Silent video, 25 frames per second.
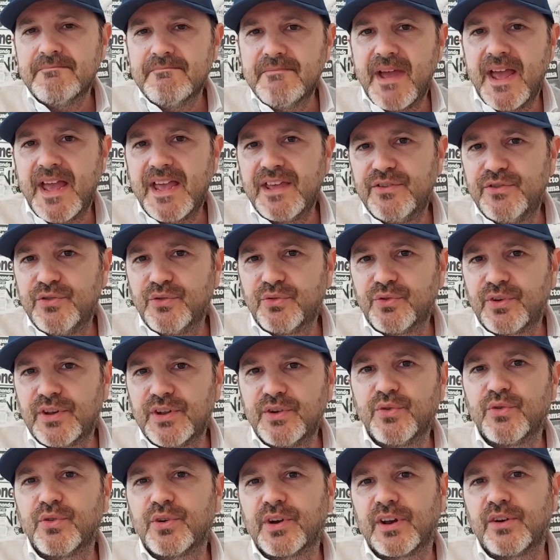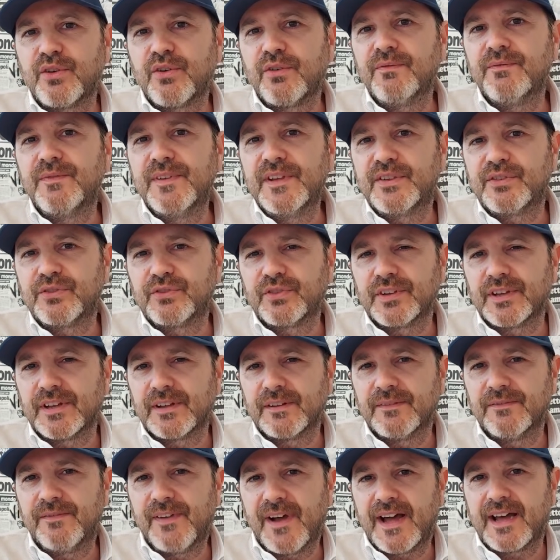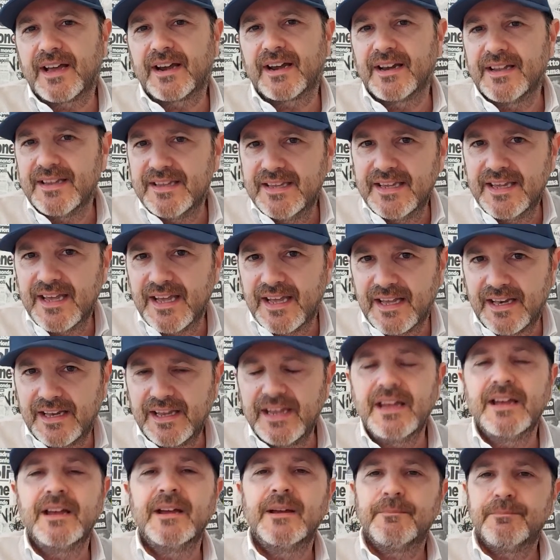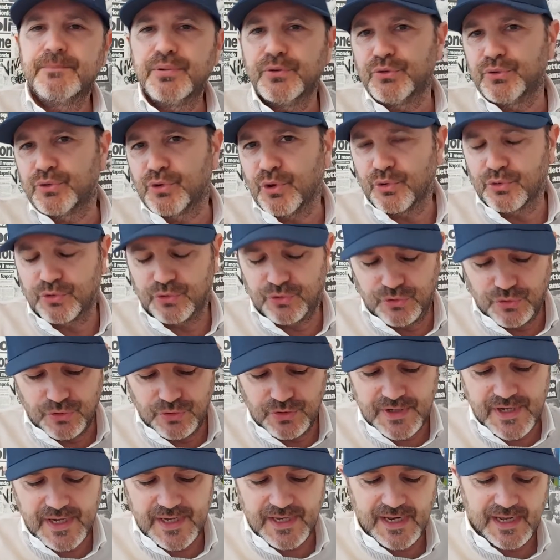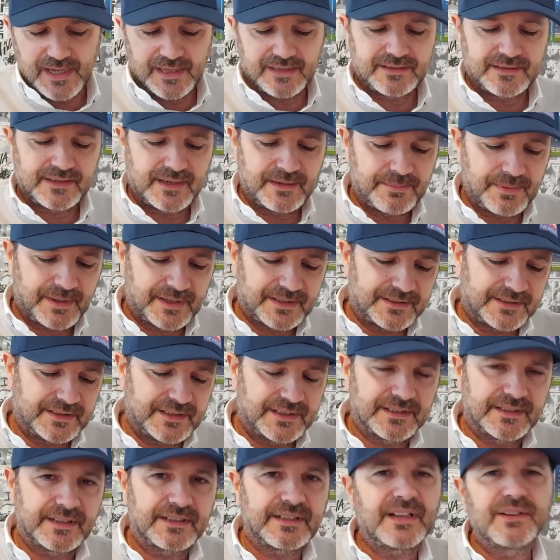meglio un rigore non visto dal VAR ieri, piuttosto che in altre partite.